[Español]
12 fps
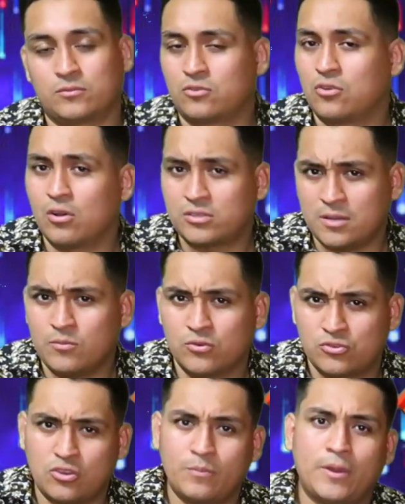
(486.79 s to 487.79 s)
no sé
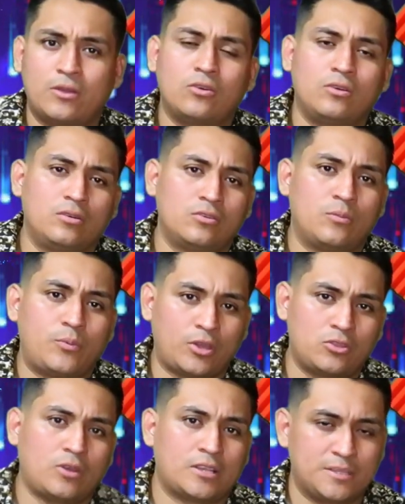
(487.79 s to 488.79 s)
mucho, pero lo
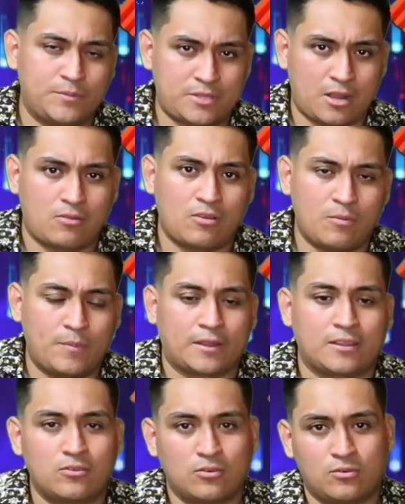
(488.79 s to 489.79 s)
poquito que sé, pues trato de
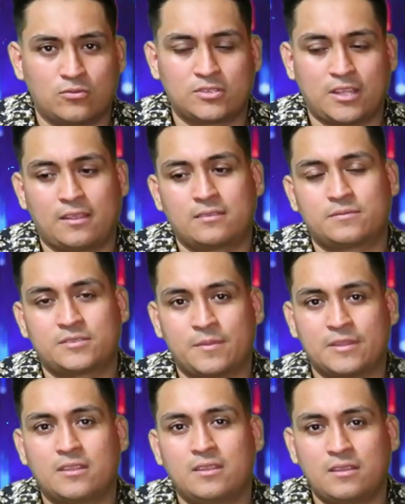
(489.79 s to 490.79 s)
compartirlo con ustedes, ¿sí
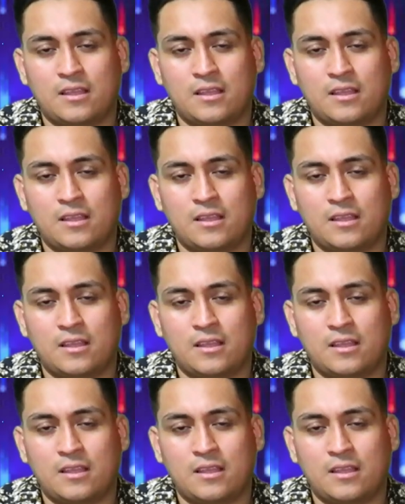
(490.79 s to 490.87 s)
me entienden?